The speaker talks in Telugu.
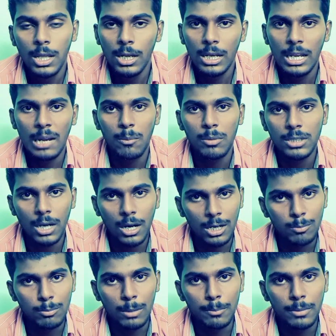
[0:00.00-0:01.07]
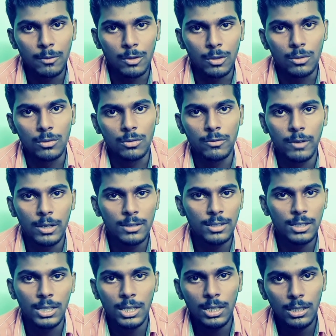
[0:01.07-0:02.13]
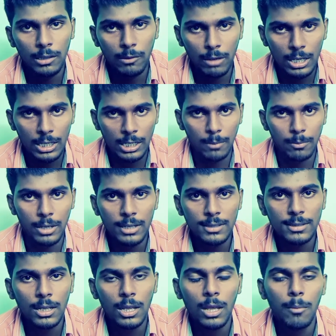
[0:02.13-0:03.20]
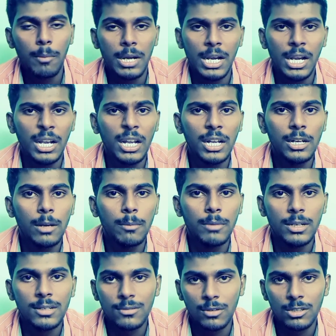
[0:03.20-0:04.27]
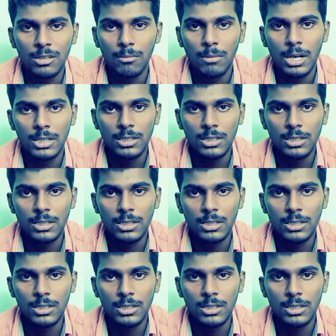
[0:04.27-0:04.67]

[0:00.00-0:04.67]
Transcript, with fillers: లేకపోతే అక్కడ పంపేవారు ఫ్రెండ్స్ ఇది ఇవాళ అప్డేట్స్ మరిన్ని డీటెయిల్ అప్డేట్స్ కోసం మన